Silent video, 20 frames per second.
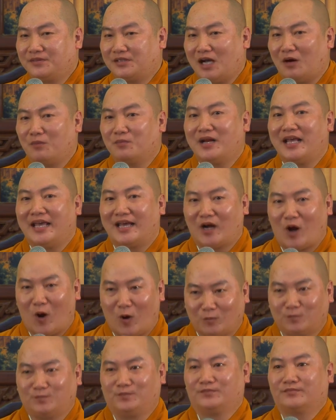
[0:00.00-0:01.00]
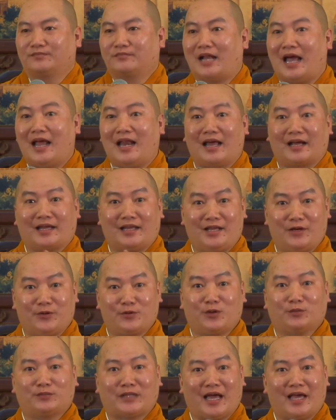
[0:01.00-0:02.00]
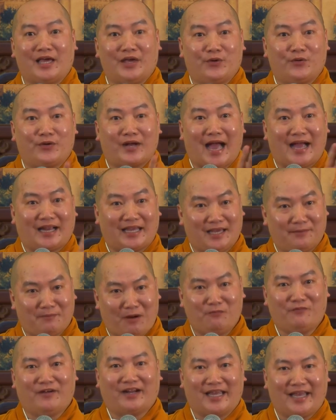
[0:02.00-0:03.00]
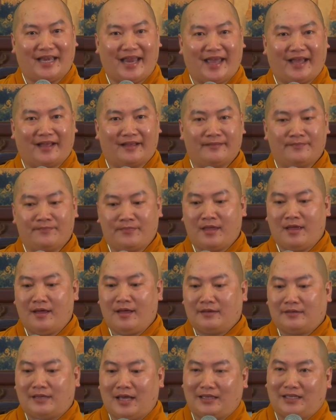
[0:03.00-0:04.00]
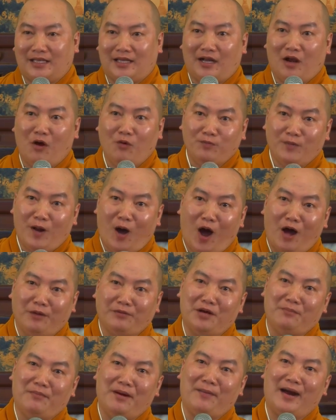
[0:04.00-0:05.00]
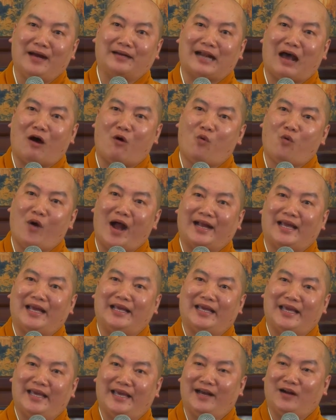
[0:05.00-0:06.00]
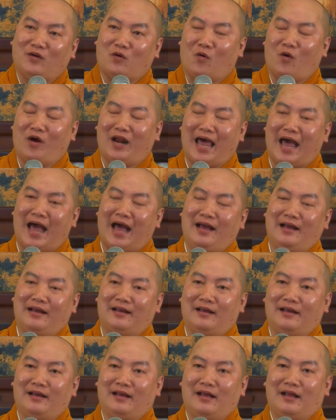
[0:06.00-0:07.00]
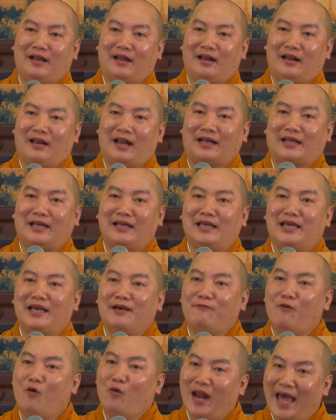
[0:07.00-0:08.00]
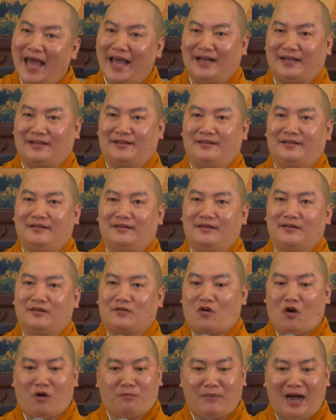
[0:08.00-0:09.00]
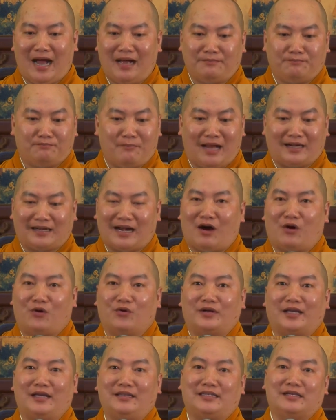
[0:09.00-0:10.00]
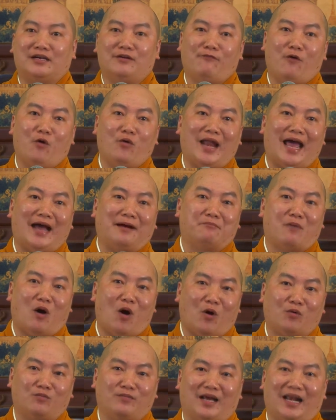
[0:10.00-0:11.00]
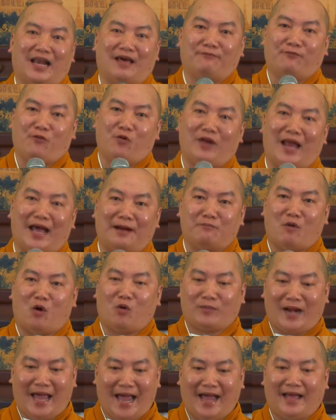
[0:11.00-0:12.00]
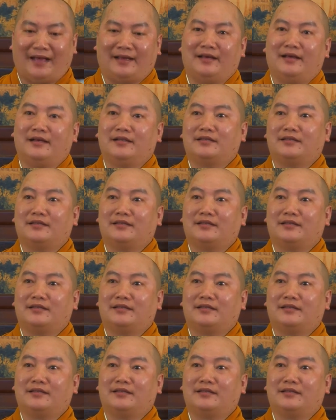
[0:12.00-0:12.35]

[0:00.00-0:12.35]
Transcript: Trong địa ngục. Đây là cái điều chúng ta hiểu cả nghĩa bóng và nghĩa đen. Vậy thì lúc đó nó mới bắt đầu qua cái nghĩa của là Là cái nghĩa Vu Lan. Còn ban, ban đầu cái chữ Vu Lan Bồn hay là Vu Lan Bồn Na